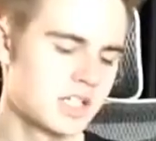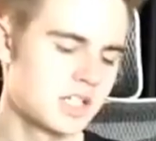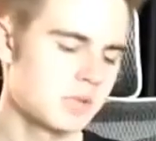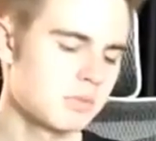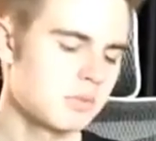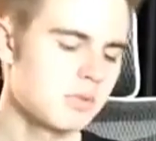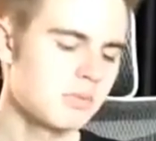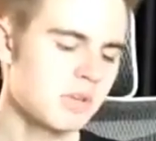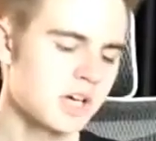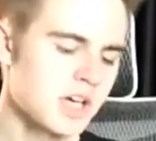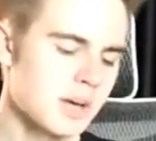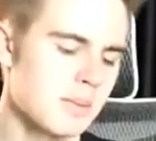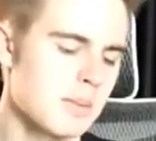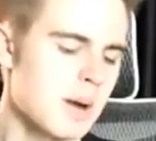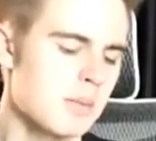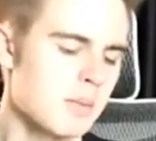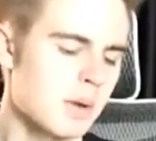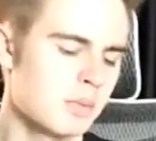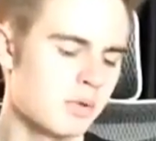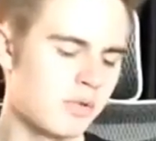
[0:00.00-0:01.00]
Czemu moja
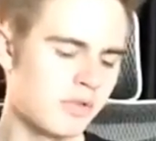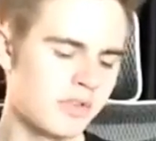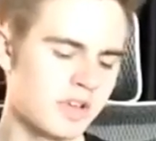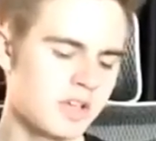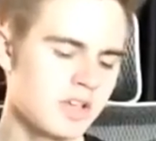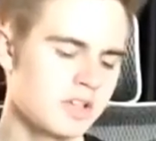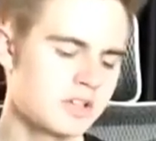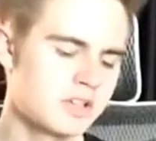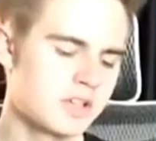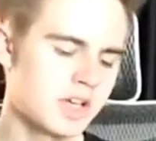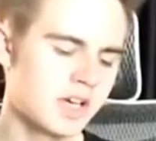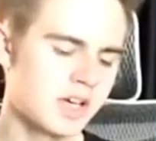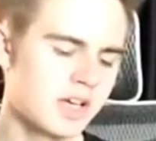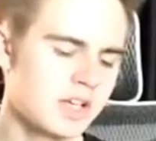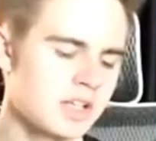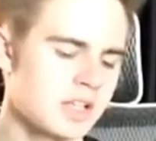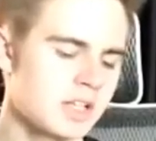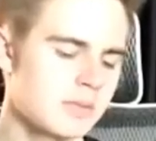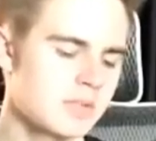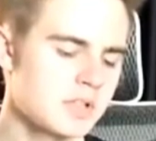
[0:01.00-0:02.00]
mama mówi, że
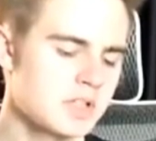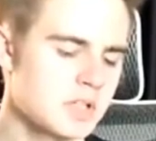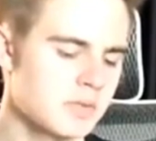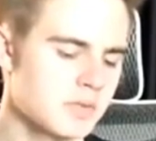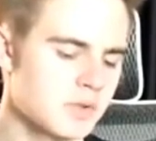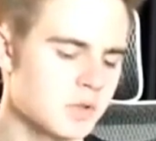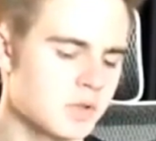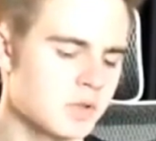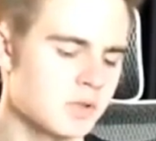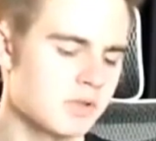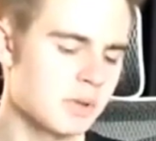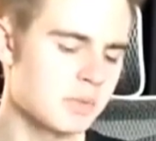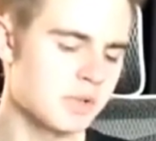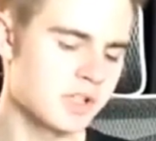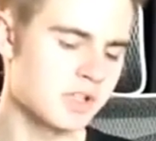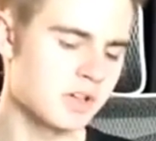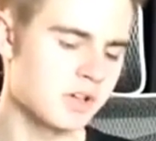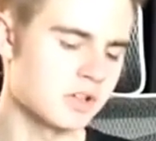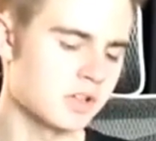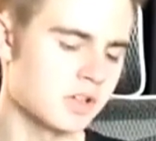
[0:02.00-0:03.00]
chętnie by cię wyrzuciła
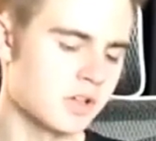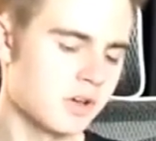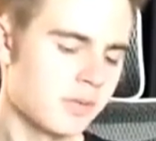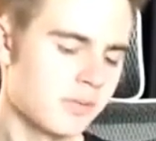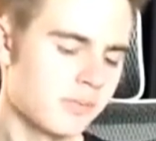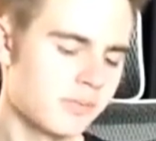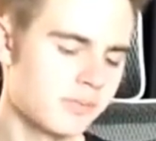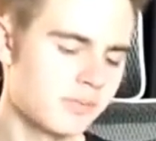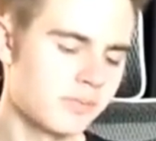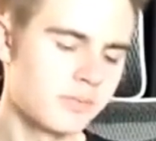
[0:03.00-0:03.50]
przez okno?